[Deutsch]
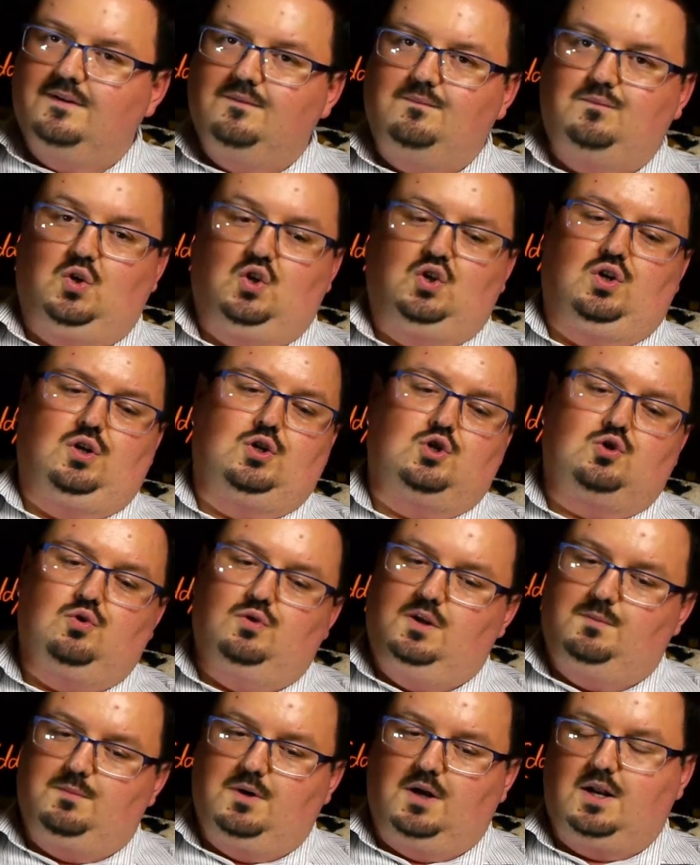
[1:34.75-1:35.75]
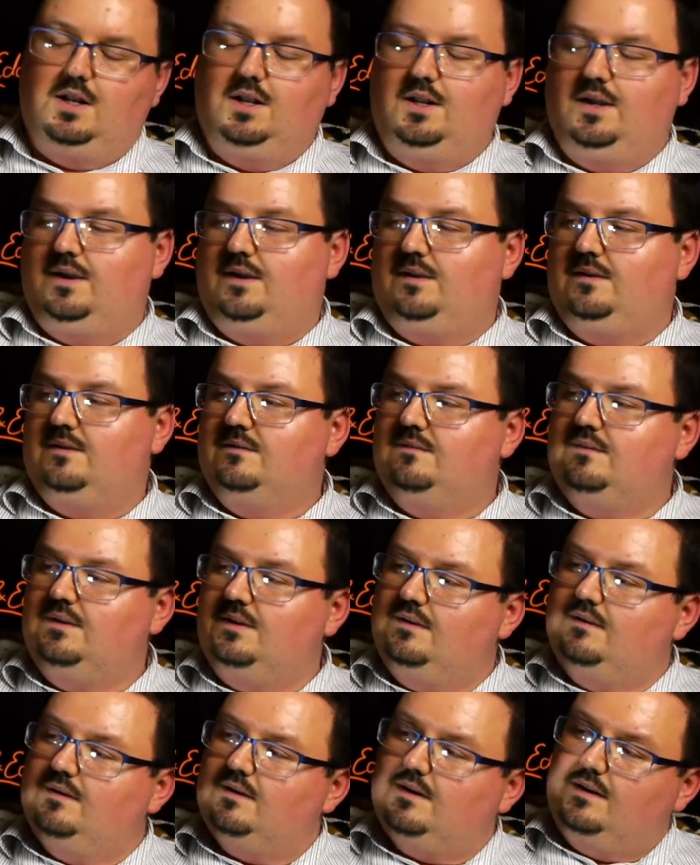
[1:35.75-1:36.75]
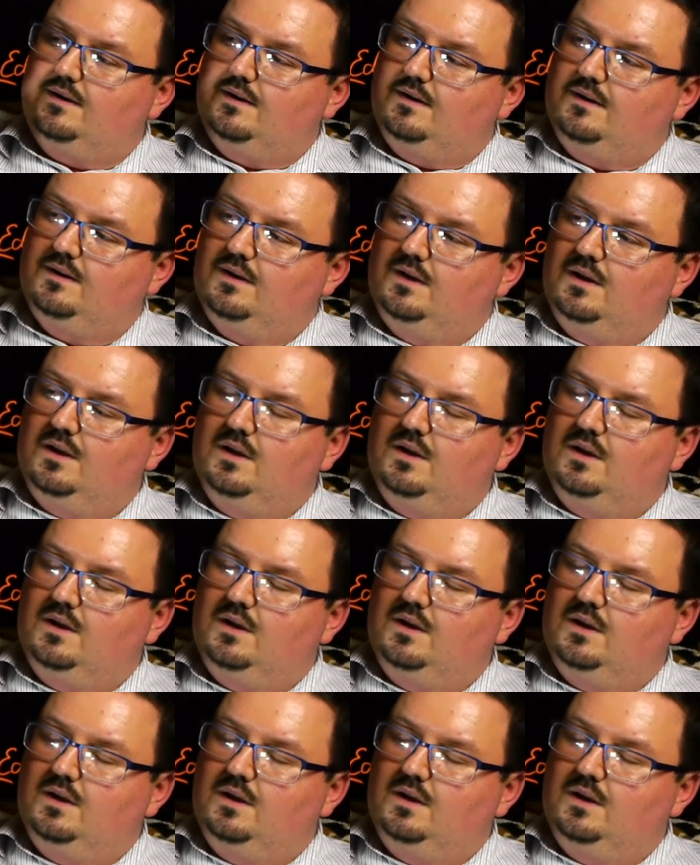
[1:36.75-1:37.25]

Nee, der ist schon nicht mehr klein. Wie nicht mehr klein?